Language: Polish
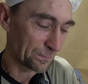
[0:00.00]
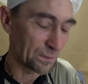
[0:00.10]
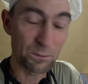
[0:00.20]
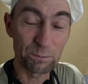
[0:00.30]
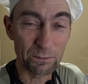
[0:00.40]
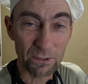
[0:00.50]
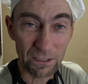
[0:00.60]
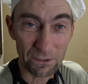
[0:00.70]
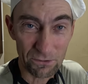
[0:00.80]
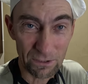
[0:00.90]
Y, zupełnie
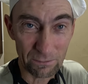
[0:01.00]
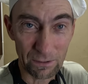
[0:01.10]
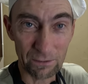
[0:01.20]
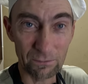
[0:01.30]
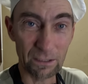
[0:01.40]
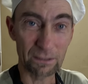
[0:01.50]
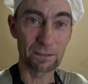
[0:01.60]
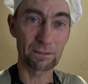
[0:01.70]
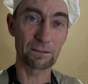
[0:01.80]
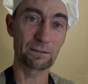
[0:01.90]
inaczej działają jak y,
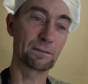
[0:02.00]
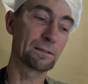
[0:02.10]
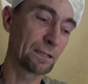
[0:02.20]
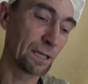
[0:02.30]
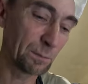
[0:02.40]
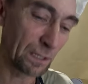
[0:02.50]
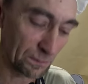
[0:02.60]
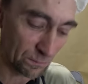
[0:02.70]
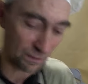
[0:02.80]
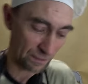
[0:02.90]
chemia,
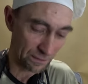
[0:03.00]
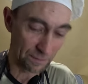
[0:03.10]
która.